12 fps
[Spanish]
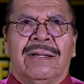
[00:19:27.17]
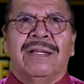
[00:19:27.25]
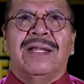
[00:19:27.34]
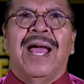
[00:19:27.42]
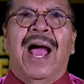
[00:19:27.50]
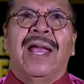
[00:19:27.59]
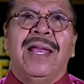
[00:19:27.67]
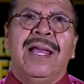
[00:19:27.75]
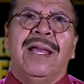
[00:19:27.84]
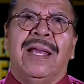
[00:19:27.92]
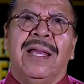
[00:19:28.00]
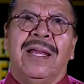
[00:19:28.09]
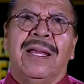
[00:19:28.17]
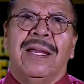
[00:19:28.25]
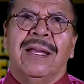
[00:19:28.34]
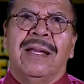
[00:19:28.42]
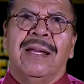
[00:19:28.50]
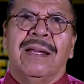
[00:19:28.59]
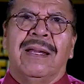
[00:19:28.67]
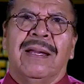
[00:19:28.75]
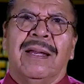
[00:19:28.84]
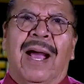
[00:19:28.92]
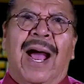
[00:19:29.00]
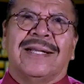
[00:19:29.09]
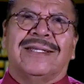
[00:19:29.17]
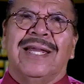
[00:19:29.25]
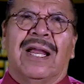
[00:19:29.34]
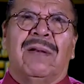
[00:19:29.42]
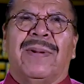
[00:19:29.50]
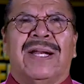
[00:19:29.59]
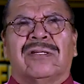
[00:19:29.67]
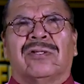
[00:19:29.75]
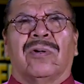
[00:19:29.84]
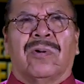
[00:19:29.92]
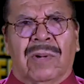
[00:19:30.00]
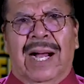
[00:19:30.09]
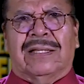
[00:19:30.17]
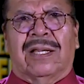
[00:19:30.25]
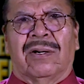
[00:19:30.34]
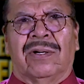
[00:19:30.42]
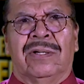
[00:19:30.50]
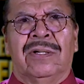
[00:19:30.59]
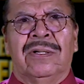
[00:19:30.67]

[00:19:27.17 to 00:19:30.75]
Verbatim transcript: de ahí hacia el verso 4